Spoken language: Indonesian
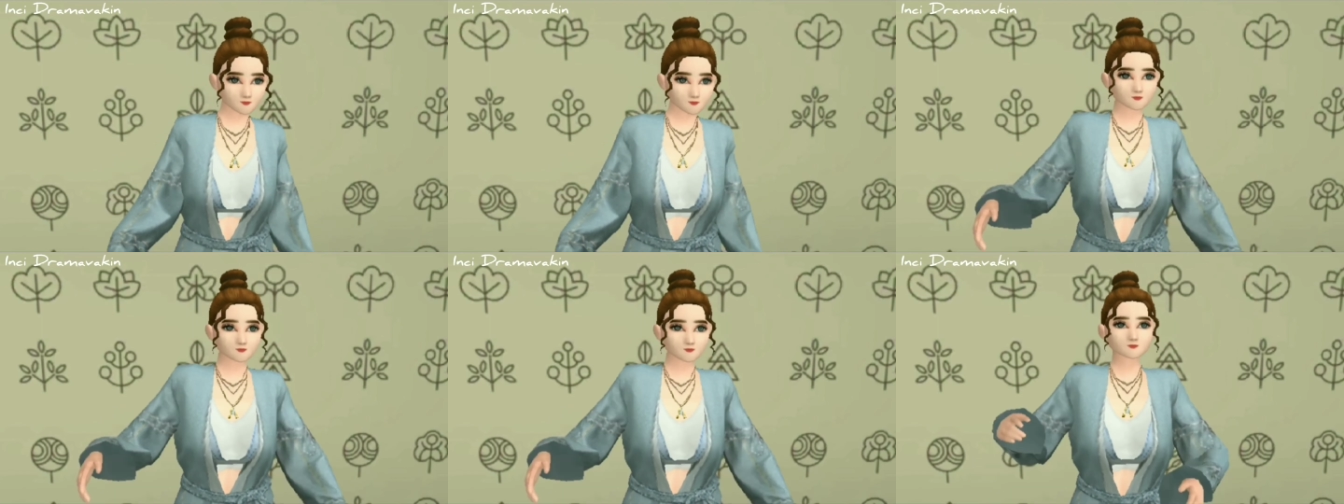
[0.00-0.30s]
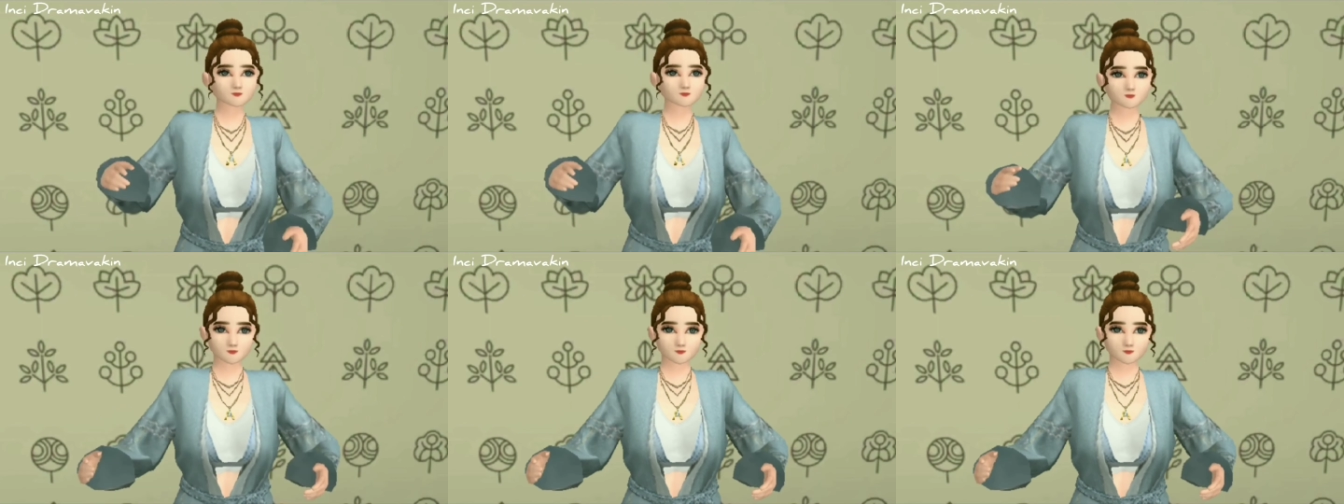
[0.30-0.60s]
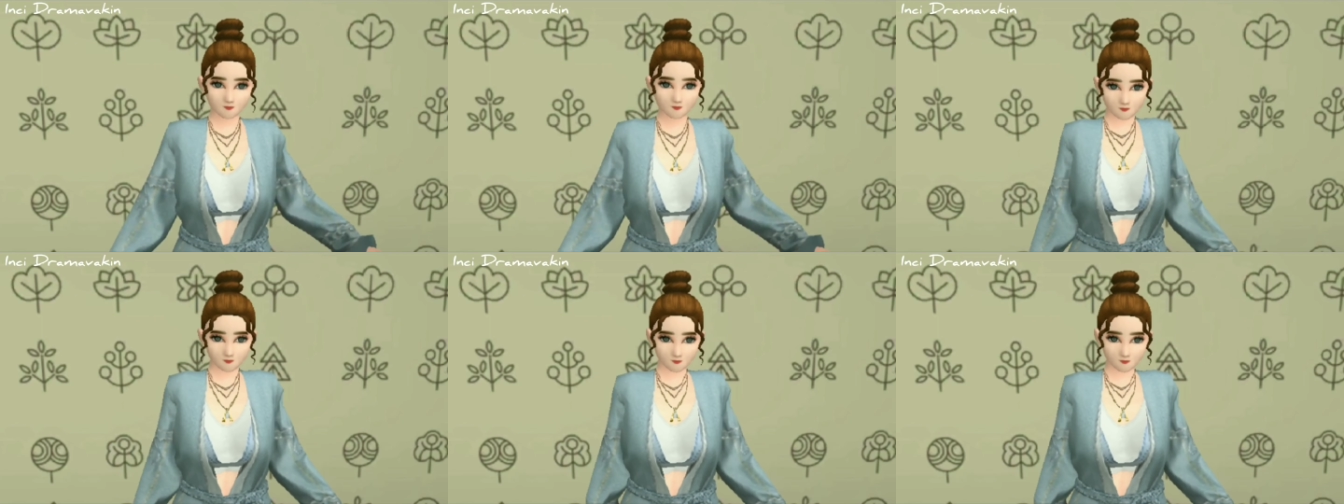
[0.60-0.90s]

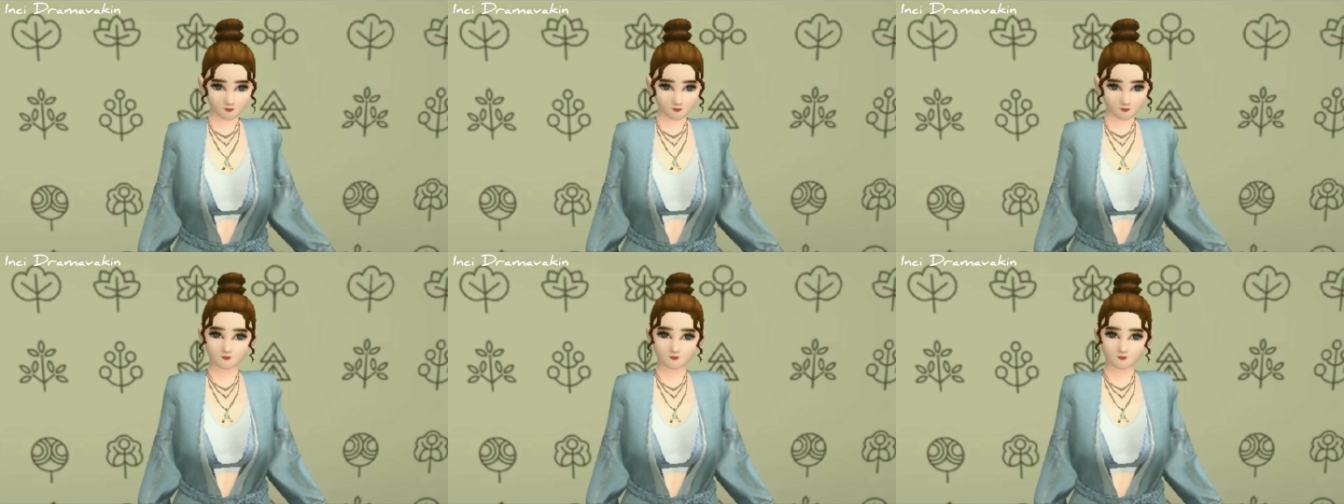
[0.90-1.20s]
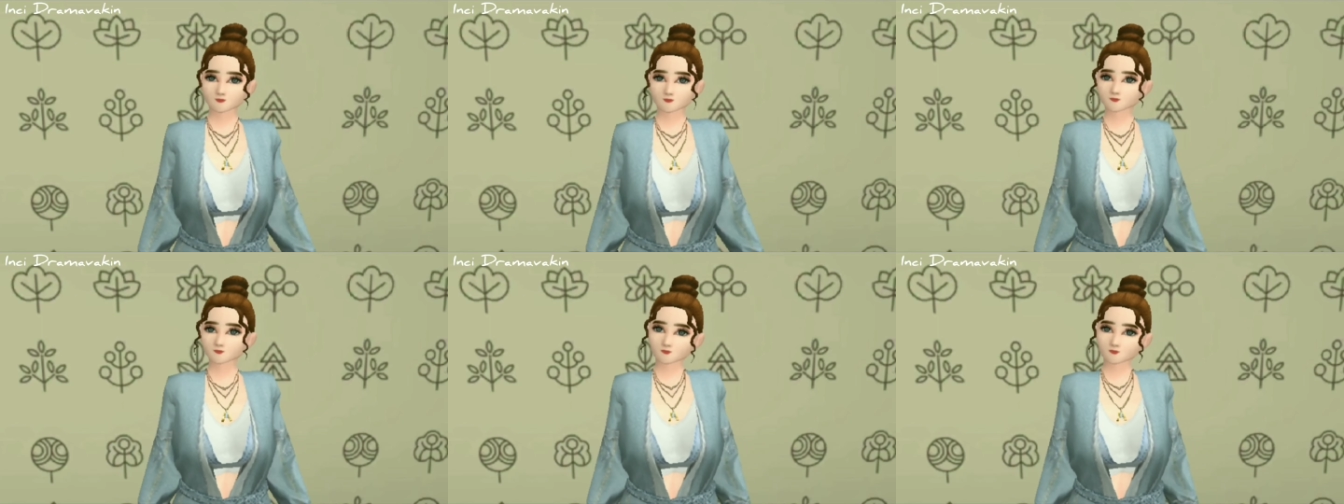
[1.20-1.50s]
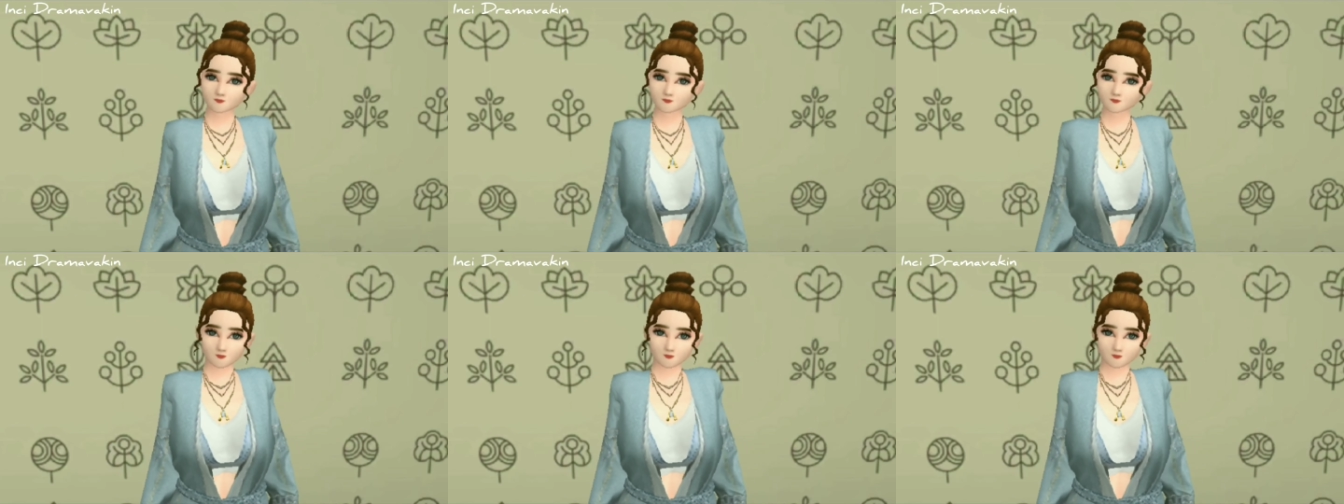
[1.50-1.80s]
pokoknya itu ya mohon
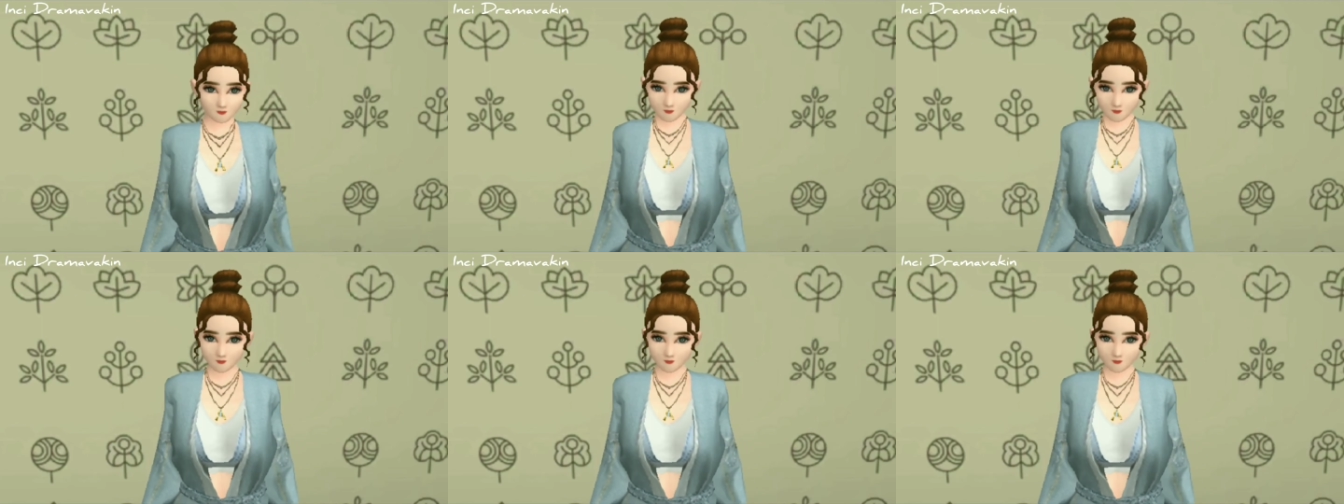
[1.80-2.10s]
maaf kalau